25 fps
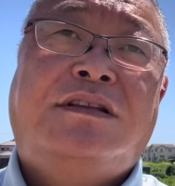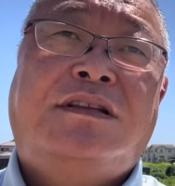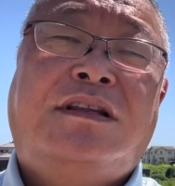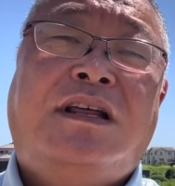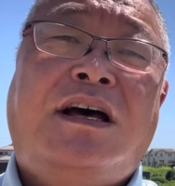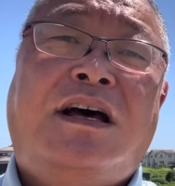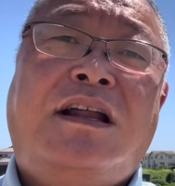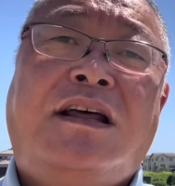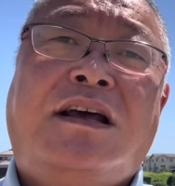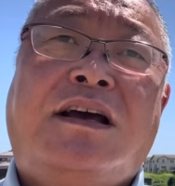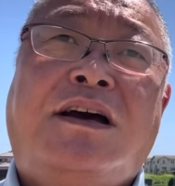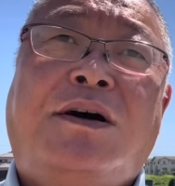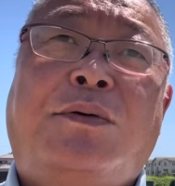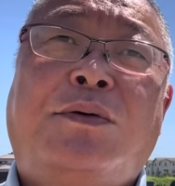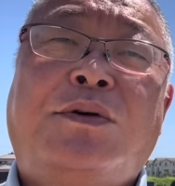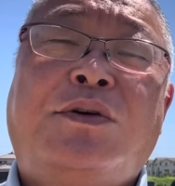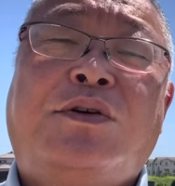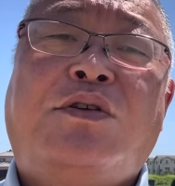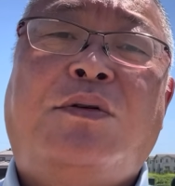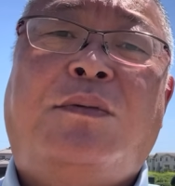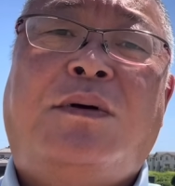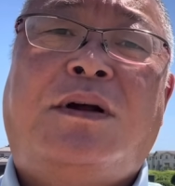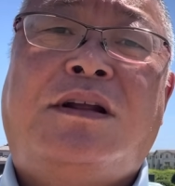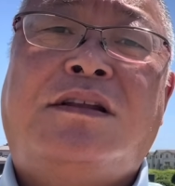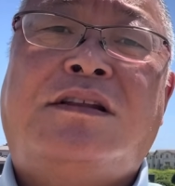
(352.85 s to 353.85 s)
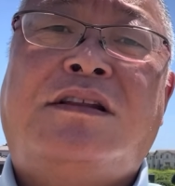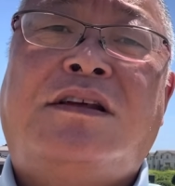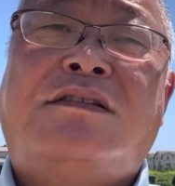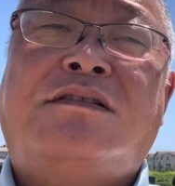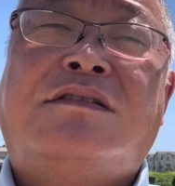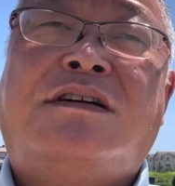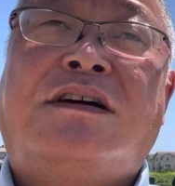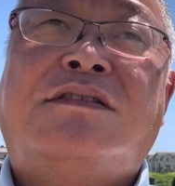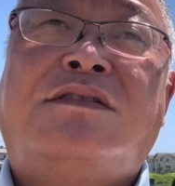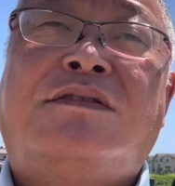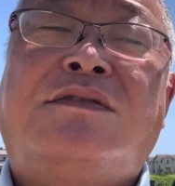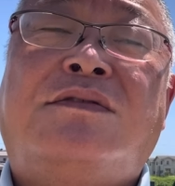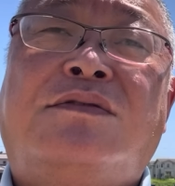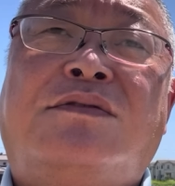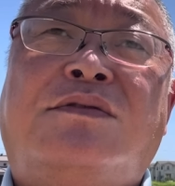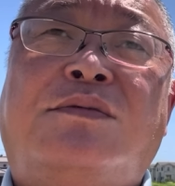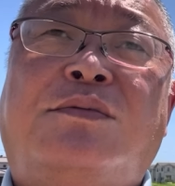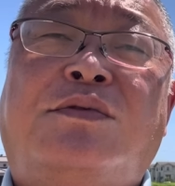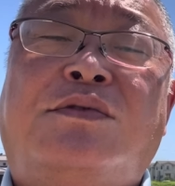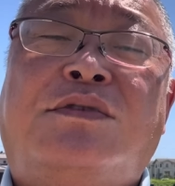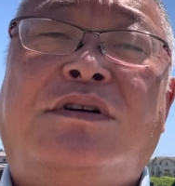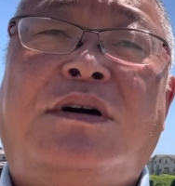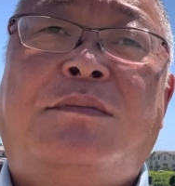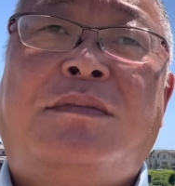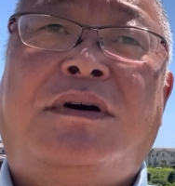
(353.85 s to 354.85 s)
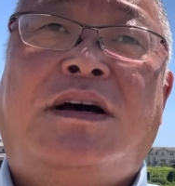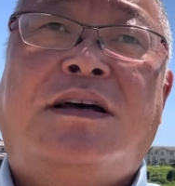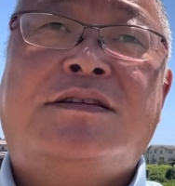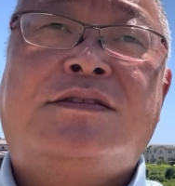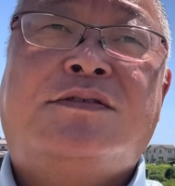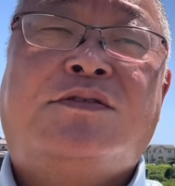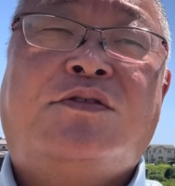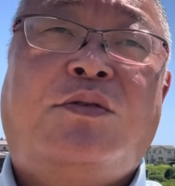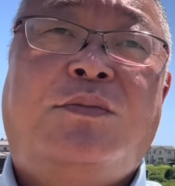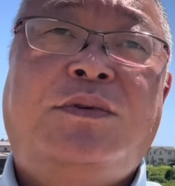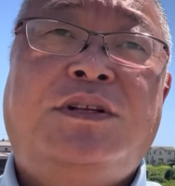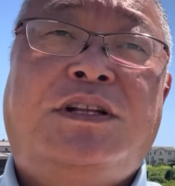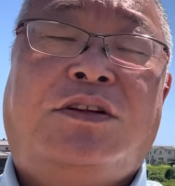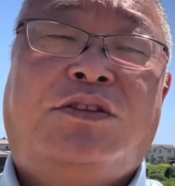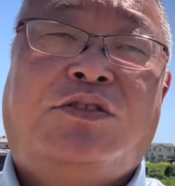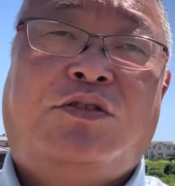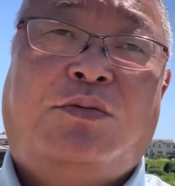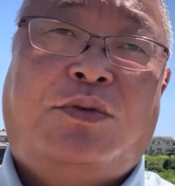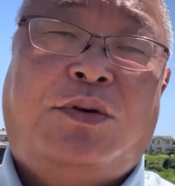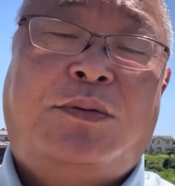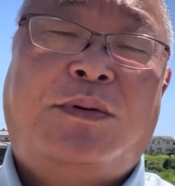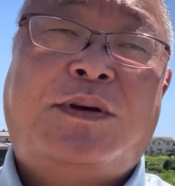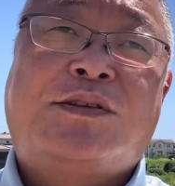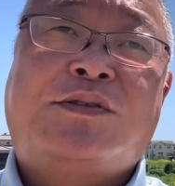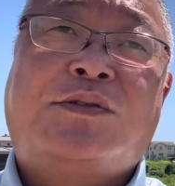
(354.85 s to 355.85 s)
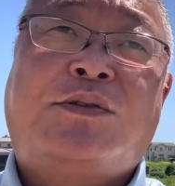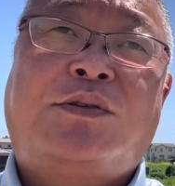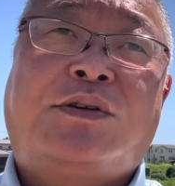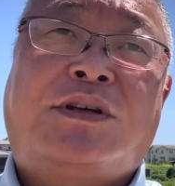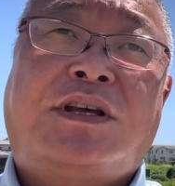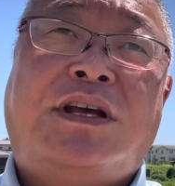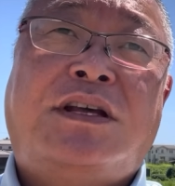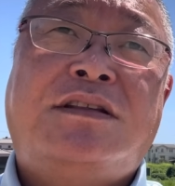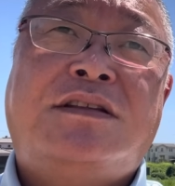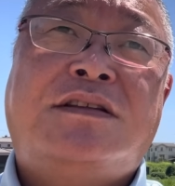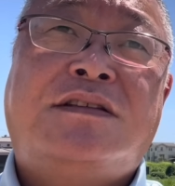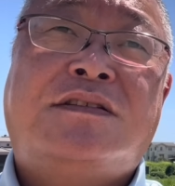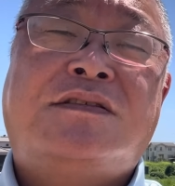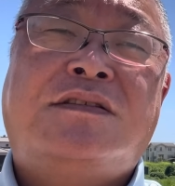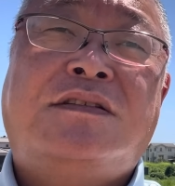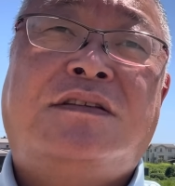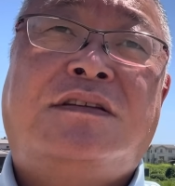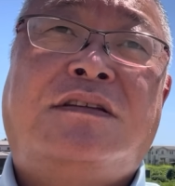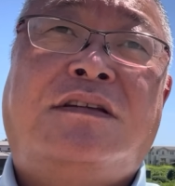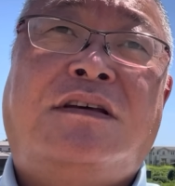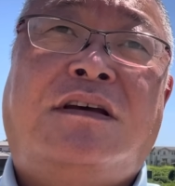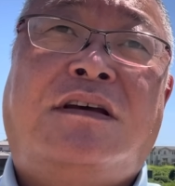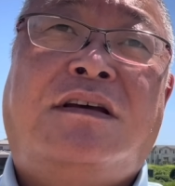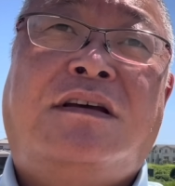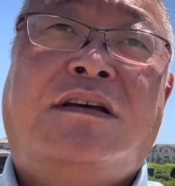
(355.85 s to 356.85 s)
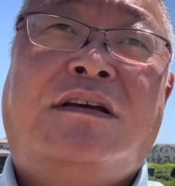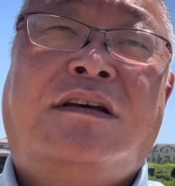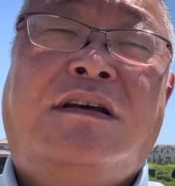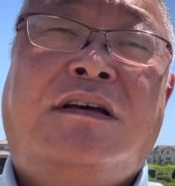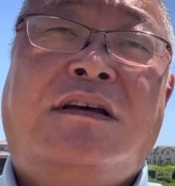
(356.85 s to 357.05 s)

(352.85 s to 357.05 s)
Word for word: 誰が追い込まれているかというと、僕はマスコミだと思います、この件について。